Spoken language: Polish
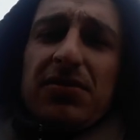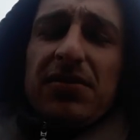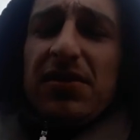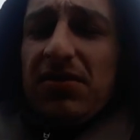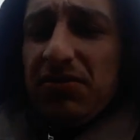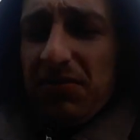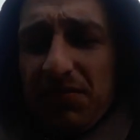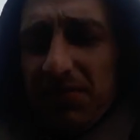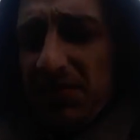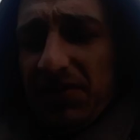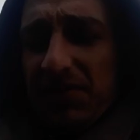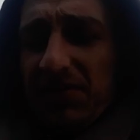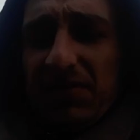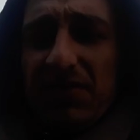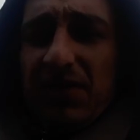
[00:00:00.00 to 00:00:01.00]
też
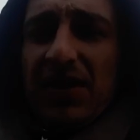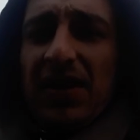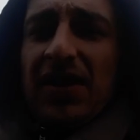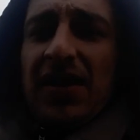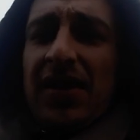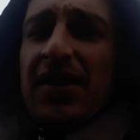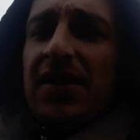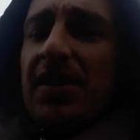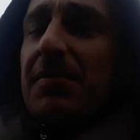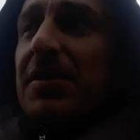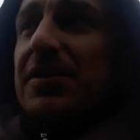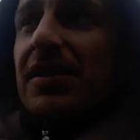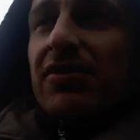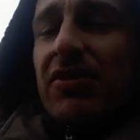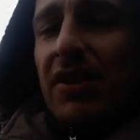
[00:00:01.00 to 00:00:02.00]
nie ma
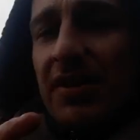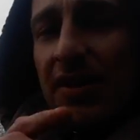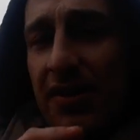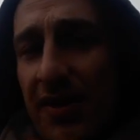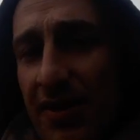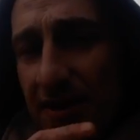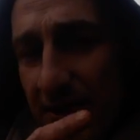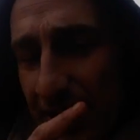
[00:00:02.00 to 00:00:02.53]
znaczenia, nie?